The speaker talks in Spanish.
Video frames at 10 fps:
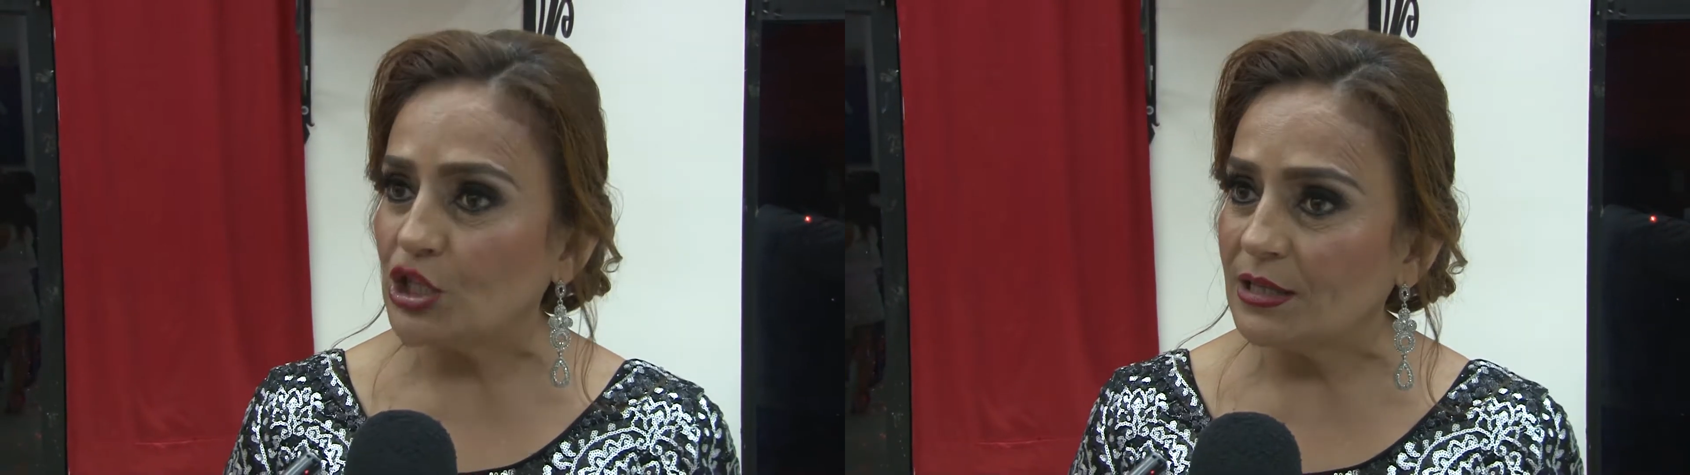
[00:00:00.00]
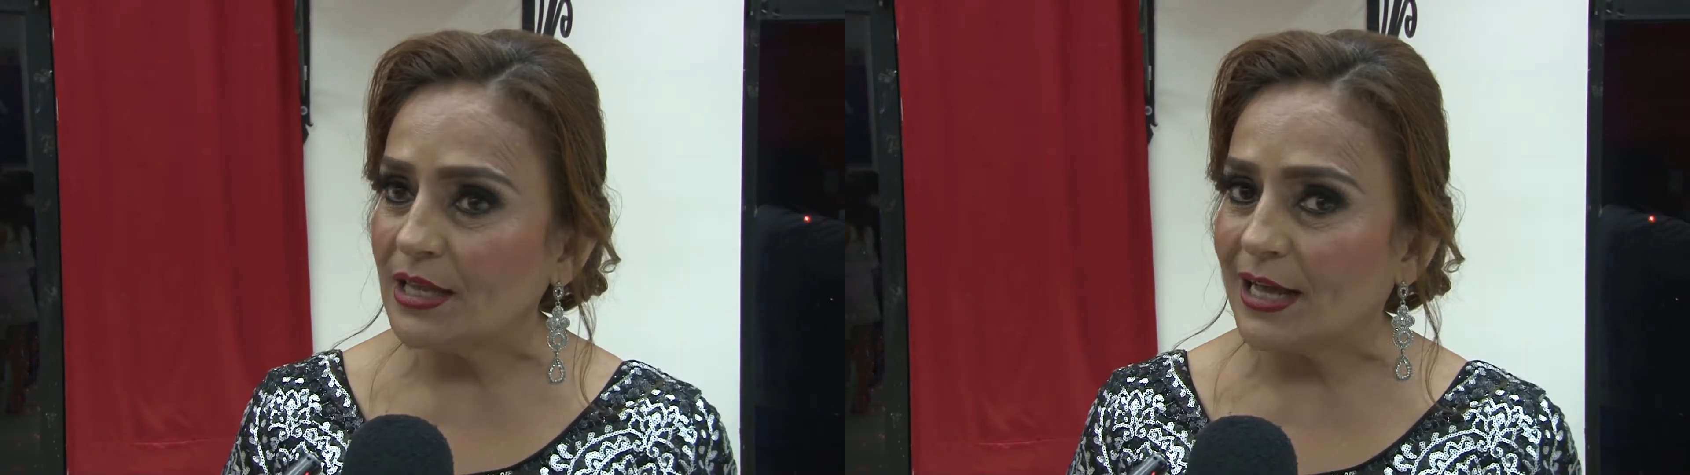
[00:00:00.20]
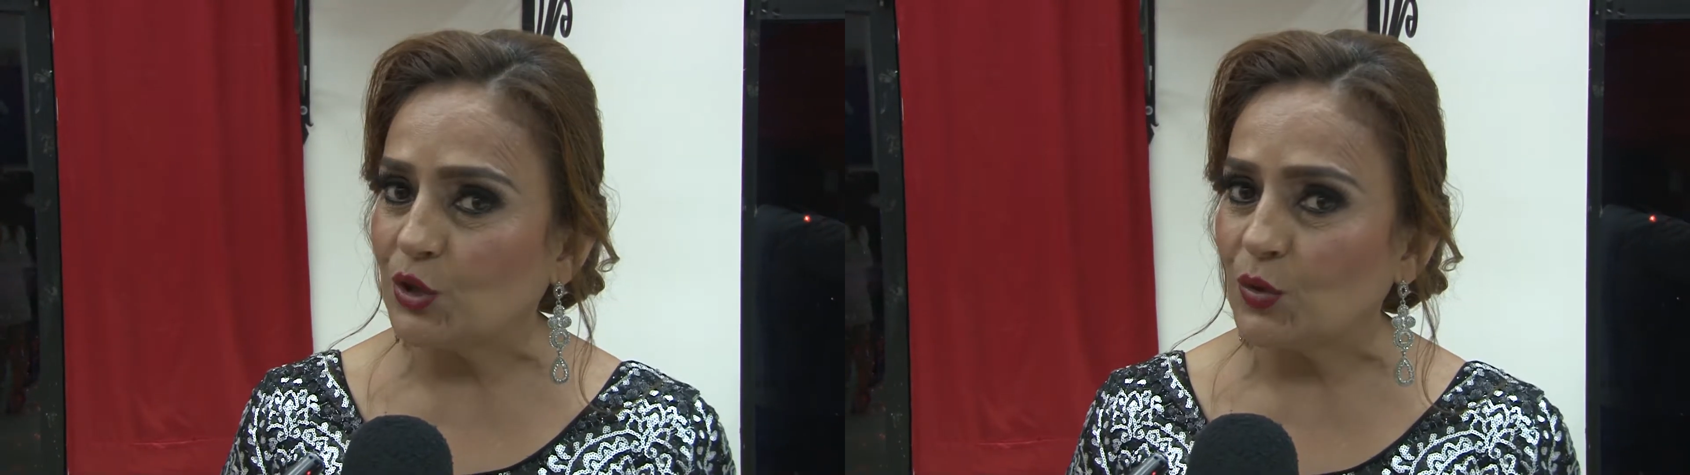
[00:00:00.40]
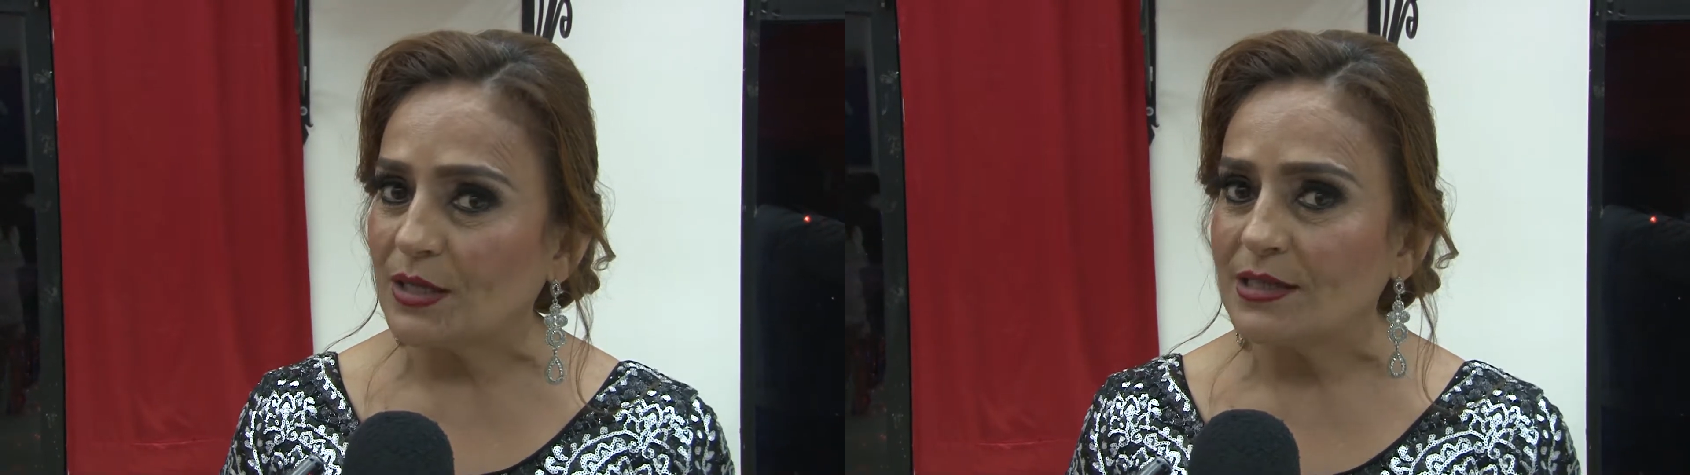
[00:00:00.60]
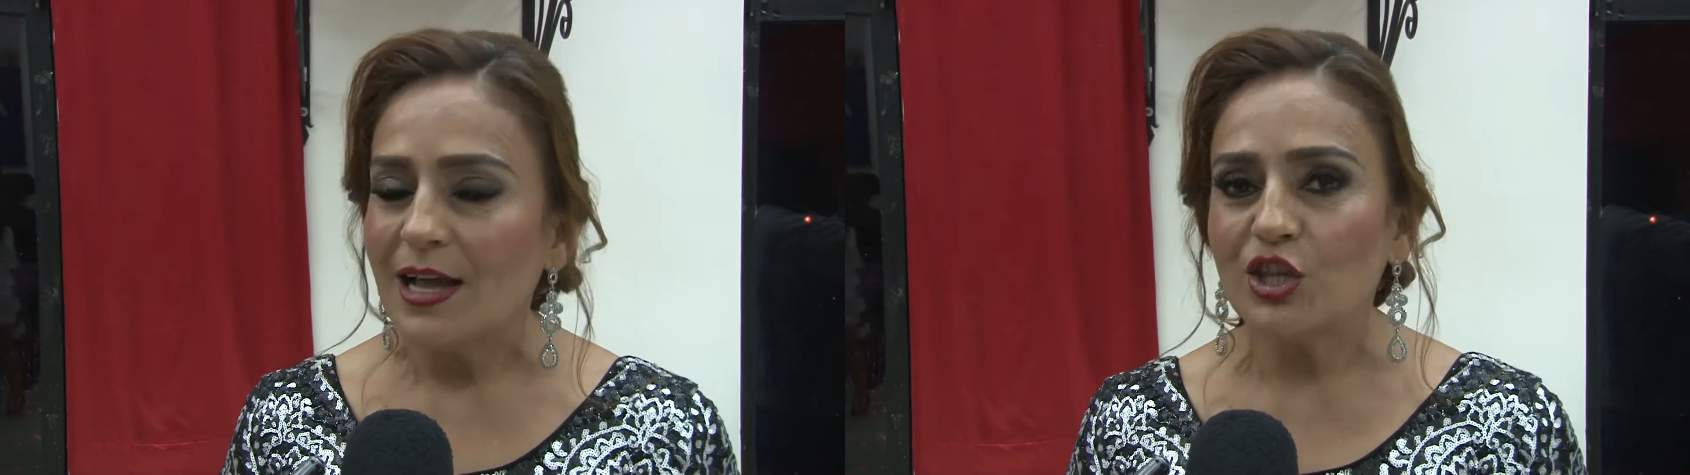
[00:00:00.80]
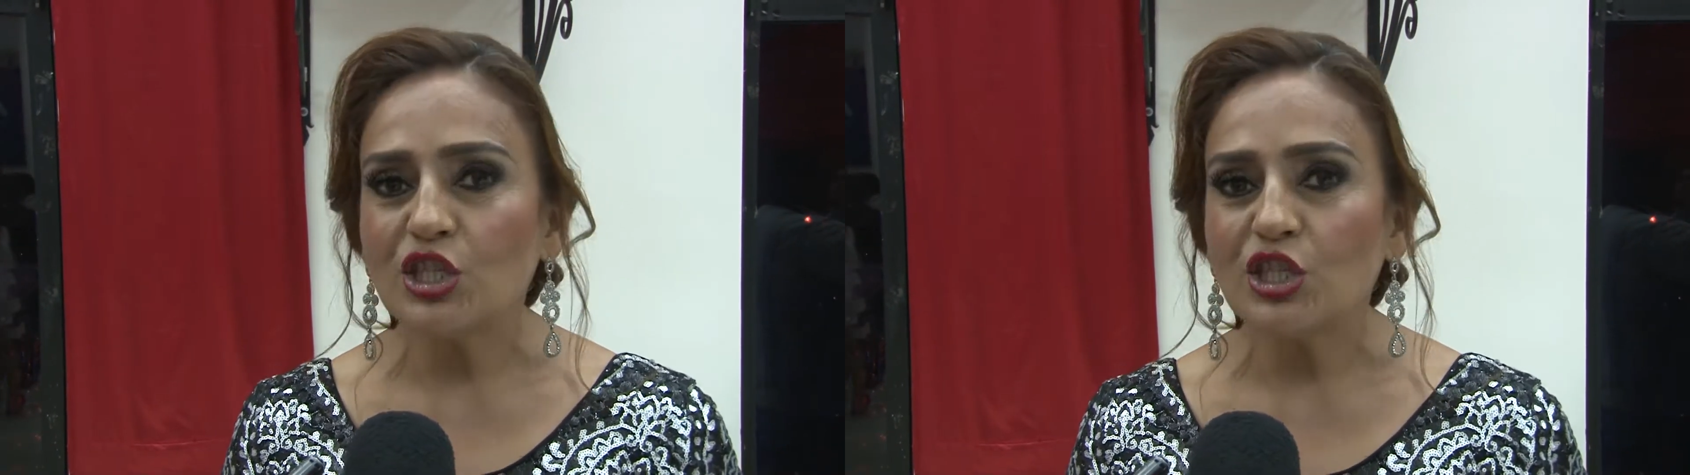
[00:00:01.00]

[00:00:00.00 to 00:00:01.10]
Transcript: sindicaturas.